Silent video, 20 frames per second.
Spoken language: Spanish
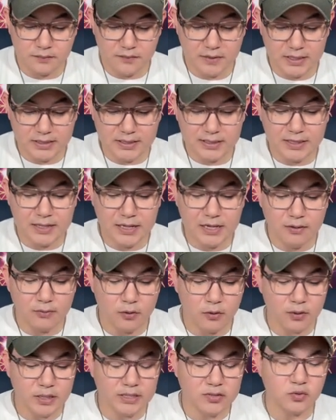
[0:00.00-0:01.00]
Fíjate que le
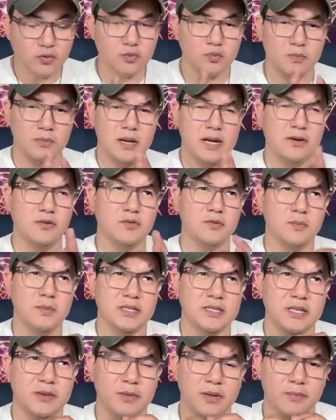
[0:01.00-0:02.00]
veo que sus manos me,
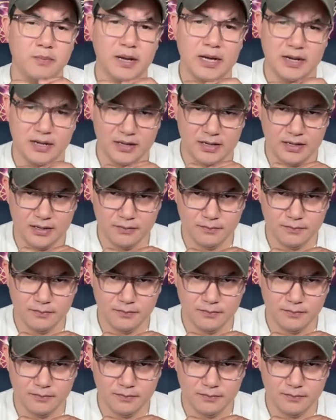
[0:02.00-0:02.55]
se me marcan